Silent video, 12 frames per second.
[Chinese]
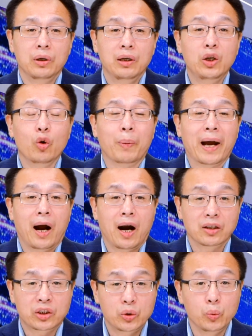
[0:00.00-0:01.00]
六百二
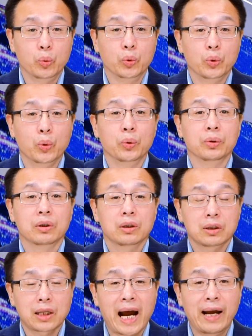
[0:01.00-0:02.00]
十五弄
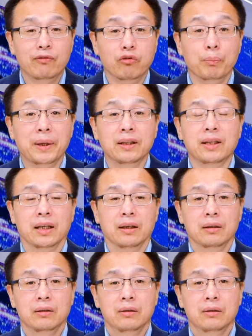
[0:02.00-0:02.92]
泰府名邸。